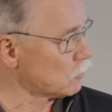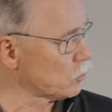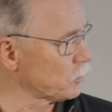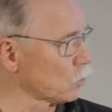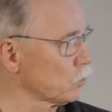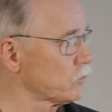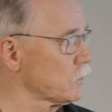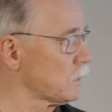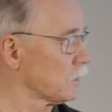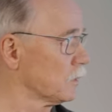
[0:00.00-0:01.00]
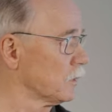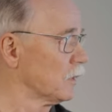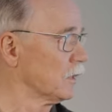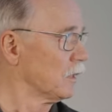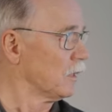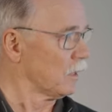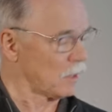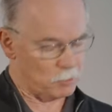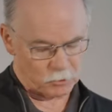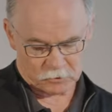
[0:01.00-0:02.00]
zu berücksichtigen.
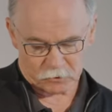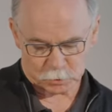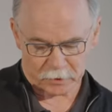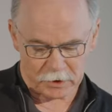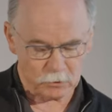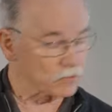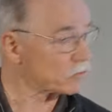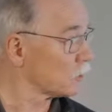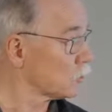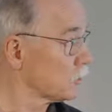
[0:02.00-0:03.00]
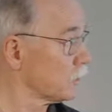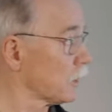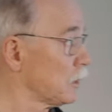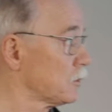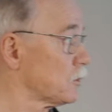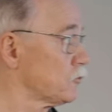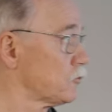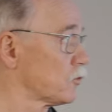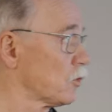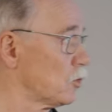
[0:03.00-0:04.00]
Aber wir versprechen uns da doch eine
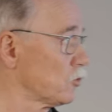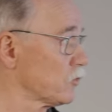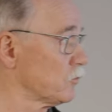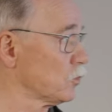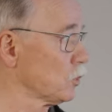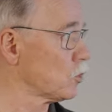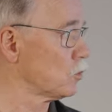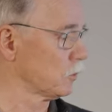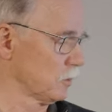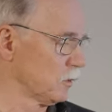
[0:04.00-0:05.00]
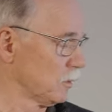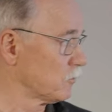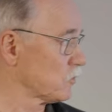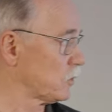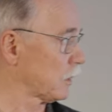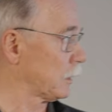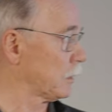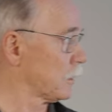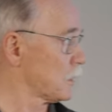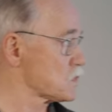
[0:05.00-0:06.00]
relativ große Wirkung, was die
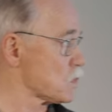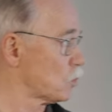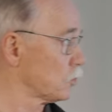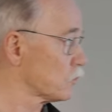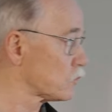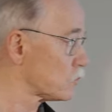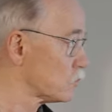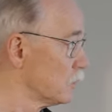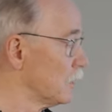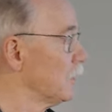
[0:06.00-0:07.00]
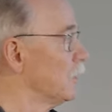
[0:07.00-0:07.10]
Regenerationszeit